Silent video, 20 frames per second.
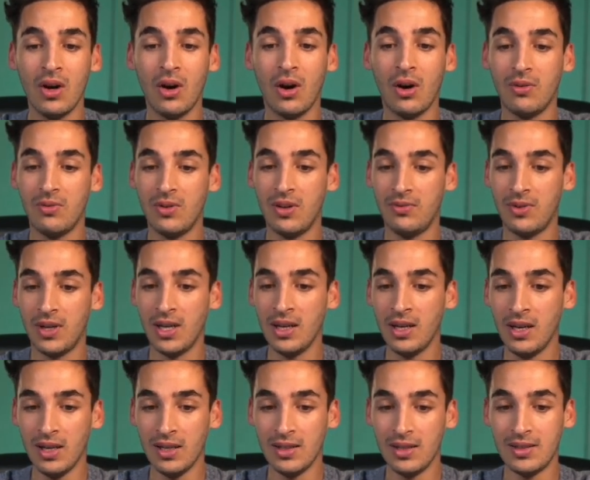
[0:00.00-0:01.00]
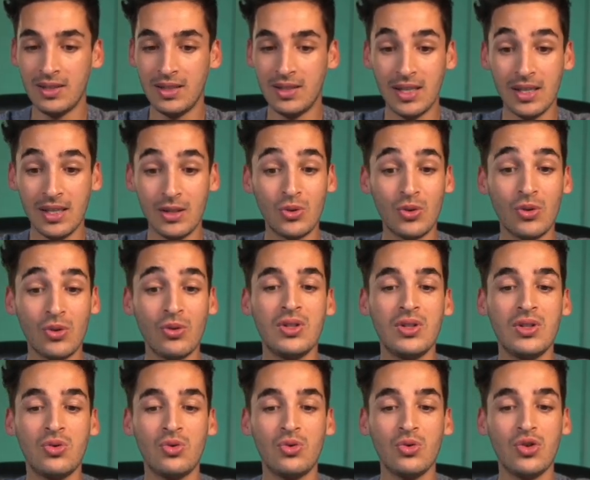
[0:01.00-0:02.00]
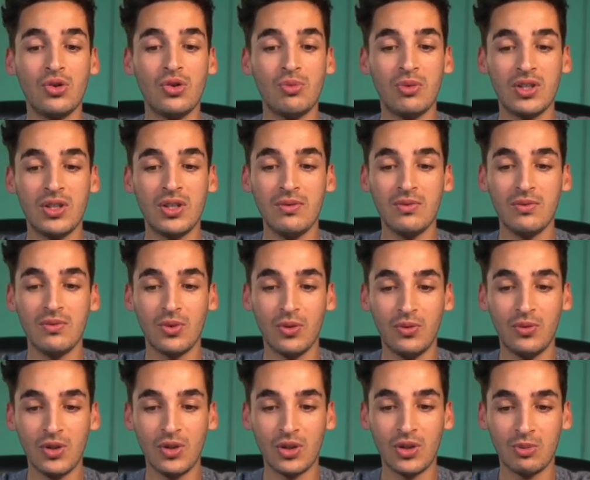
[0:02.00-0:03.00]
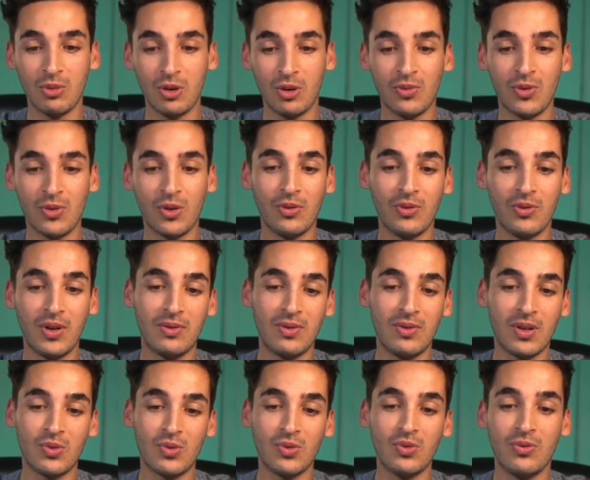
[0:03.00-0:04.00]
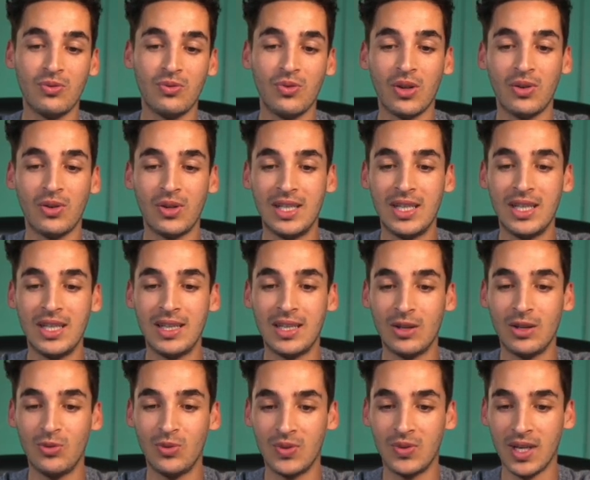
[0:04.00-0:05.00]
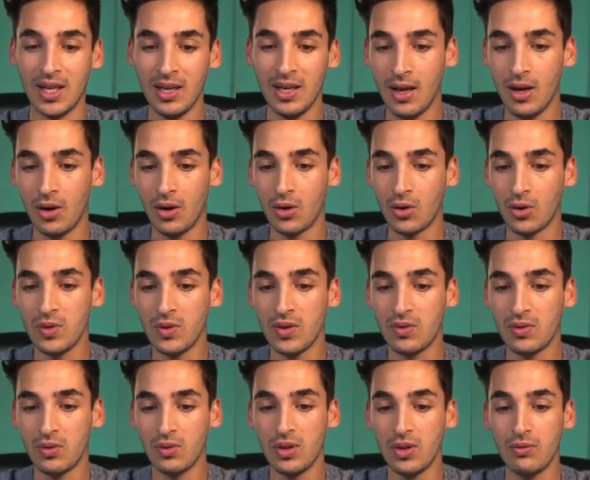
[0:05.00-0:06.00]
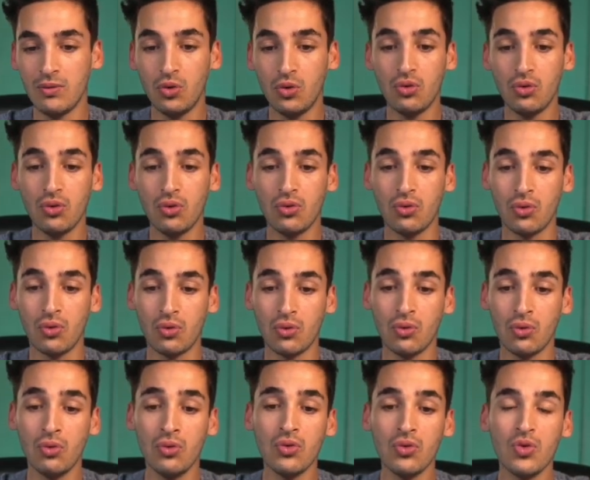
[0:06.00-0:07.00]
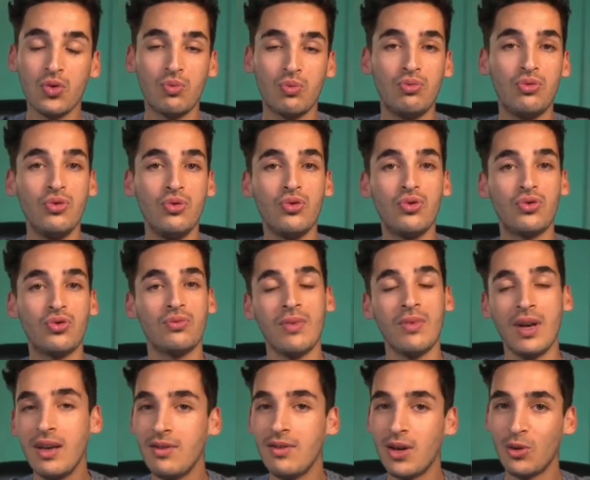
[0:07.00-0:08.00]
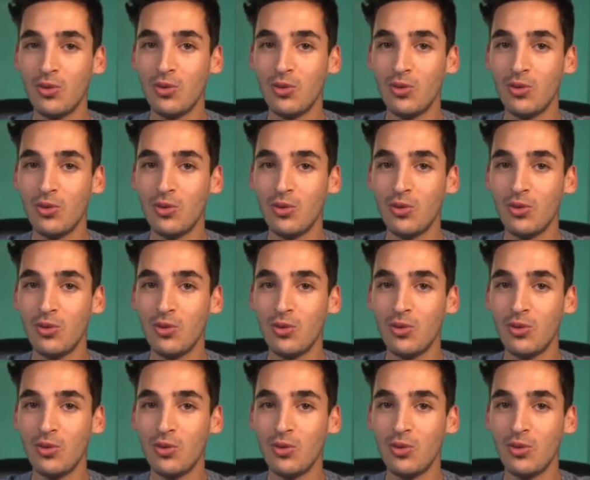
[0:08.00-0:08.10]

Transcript: en VFA signé sans condition suspensive de financement. On va de toute façon voir dans les détails tout ça. Ensuite, au niveau du taux, donc 11 plus 1,2